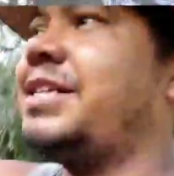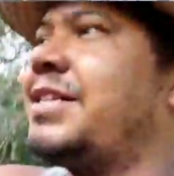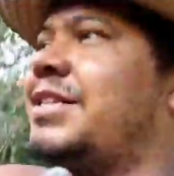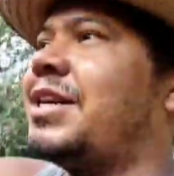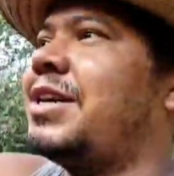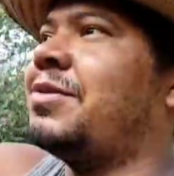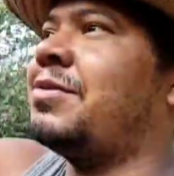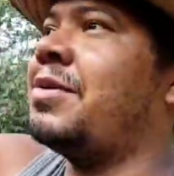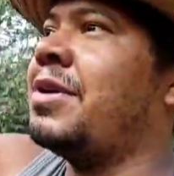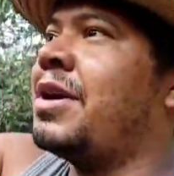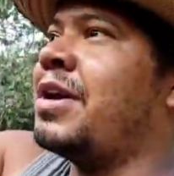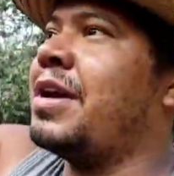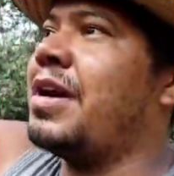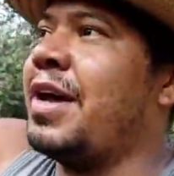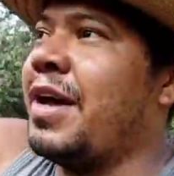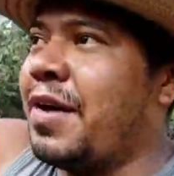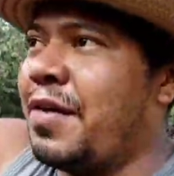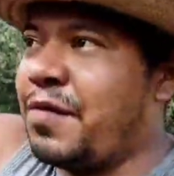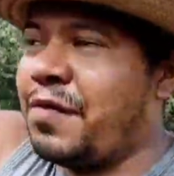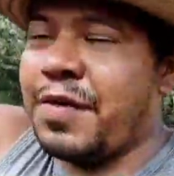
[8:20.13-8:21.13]
então
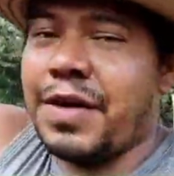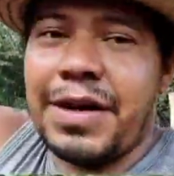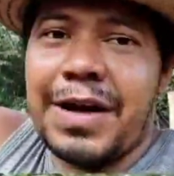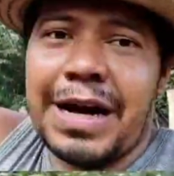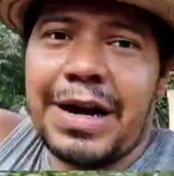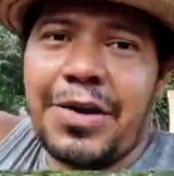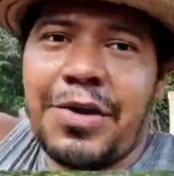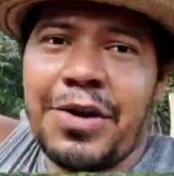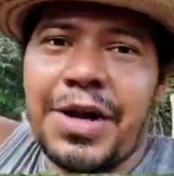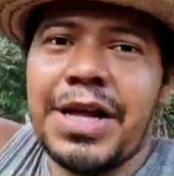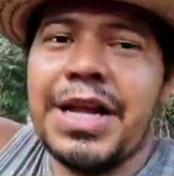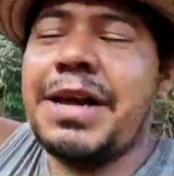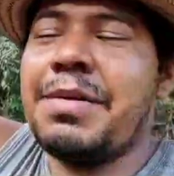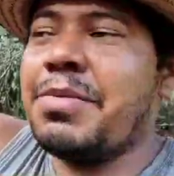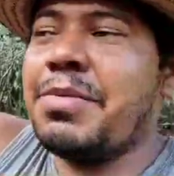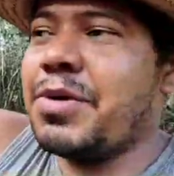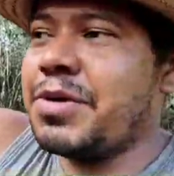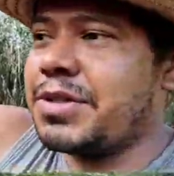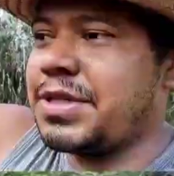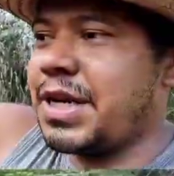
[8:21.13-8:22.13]
fica uma correria
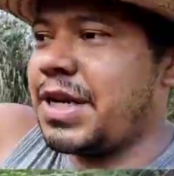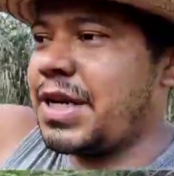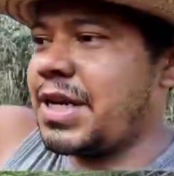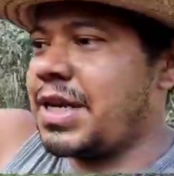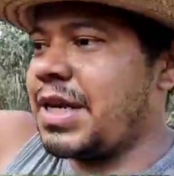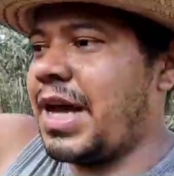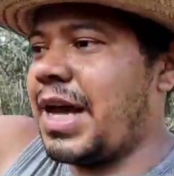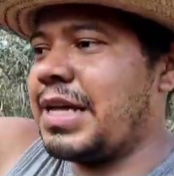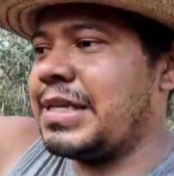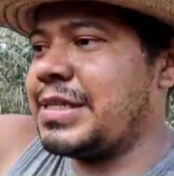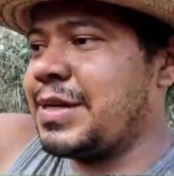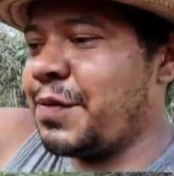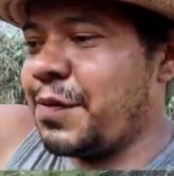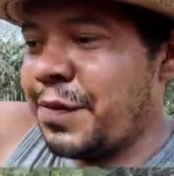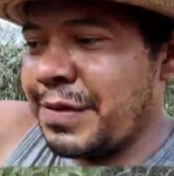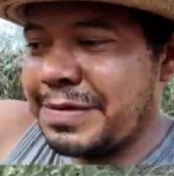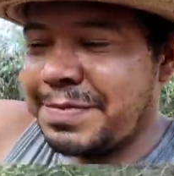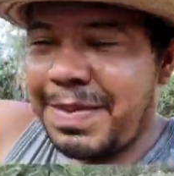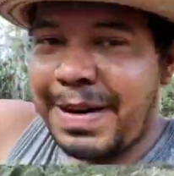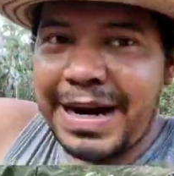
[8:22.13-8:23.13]
mostra aqui. Aí se eu
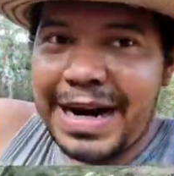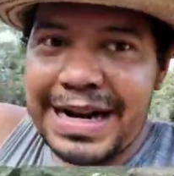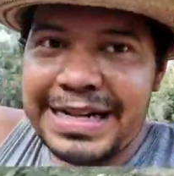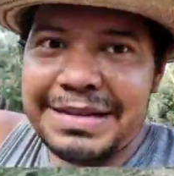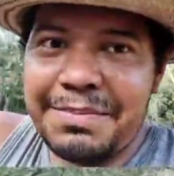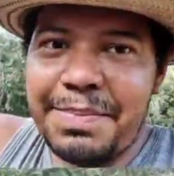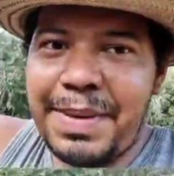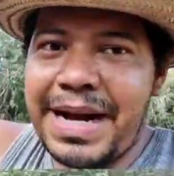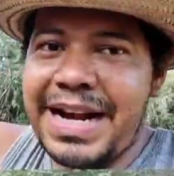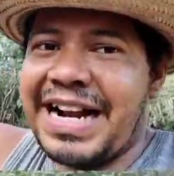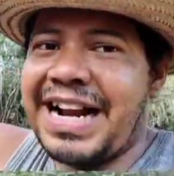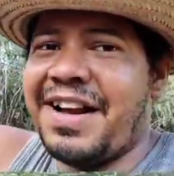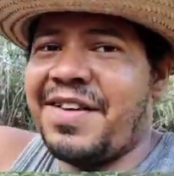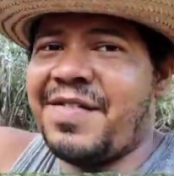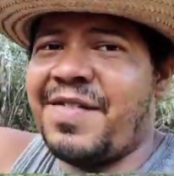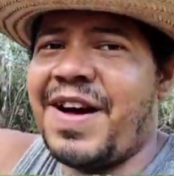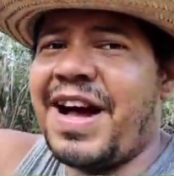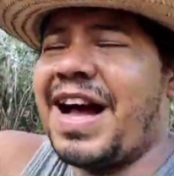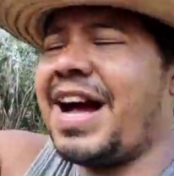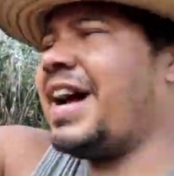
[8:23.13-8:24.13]
fosse parar ainda para
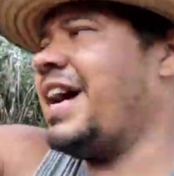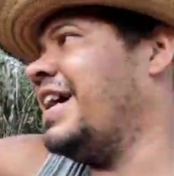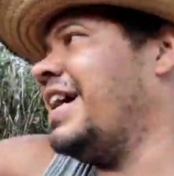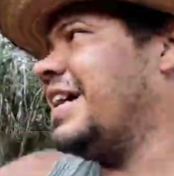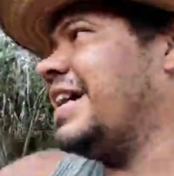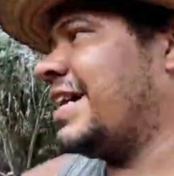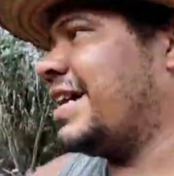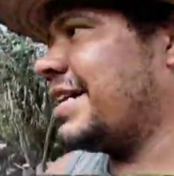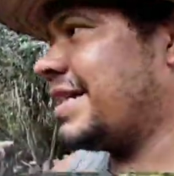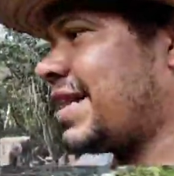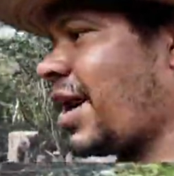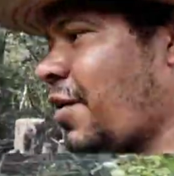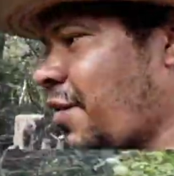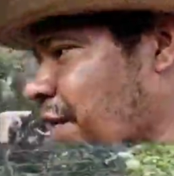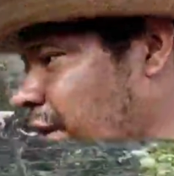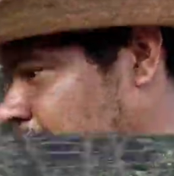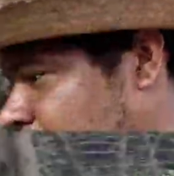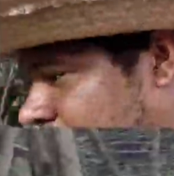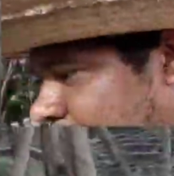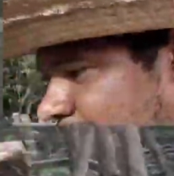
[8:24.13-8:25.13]
gravar,
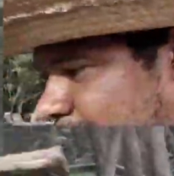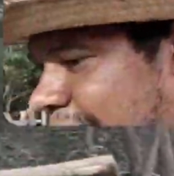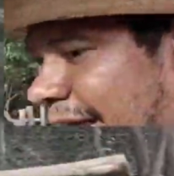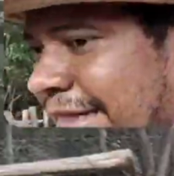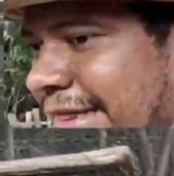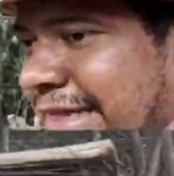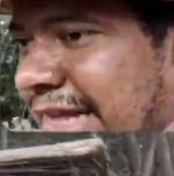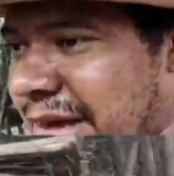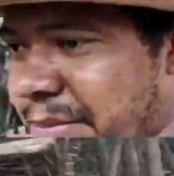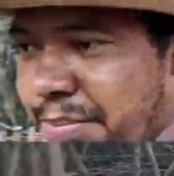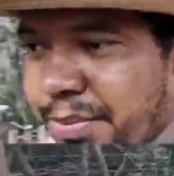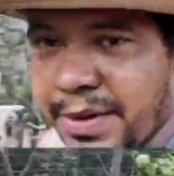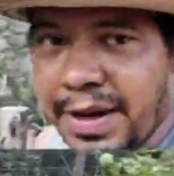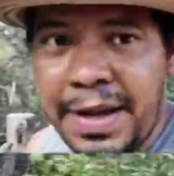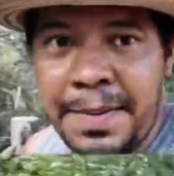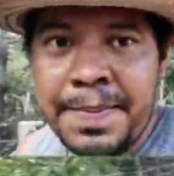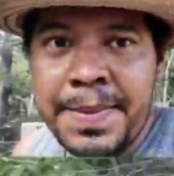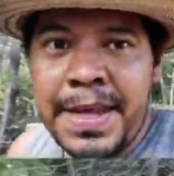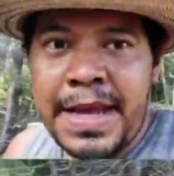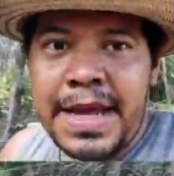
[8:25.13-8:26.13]
talvez não ia dar tempo, né?